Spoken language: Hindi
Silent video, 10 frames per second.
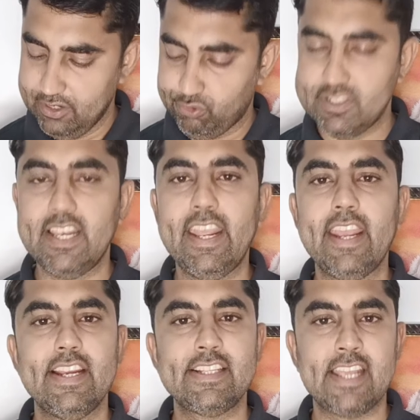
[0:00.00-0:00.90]
तो इसलिए
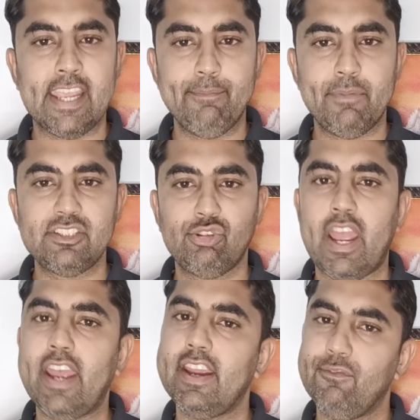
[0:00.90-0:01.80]
इसकी कीमत जो
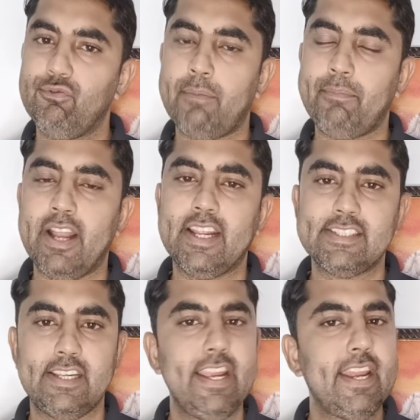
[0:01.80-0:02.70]
है वो आप मान के
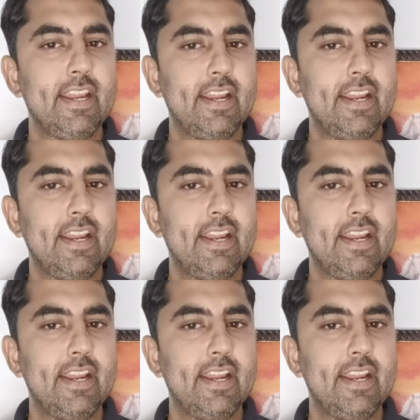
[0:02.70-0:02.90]
चलिए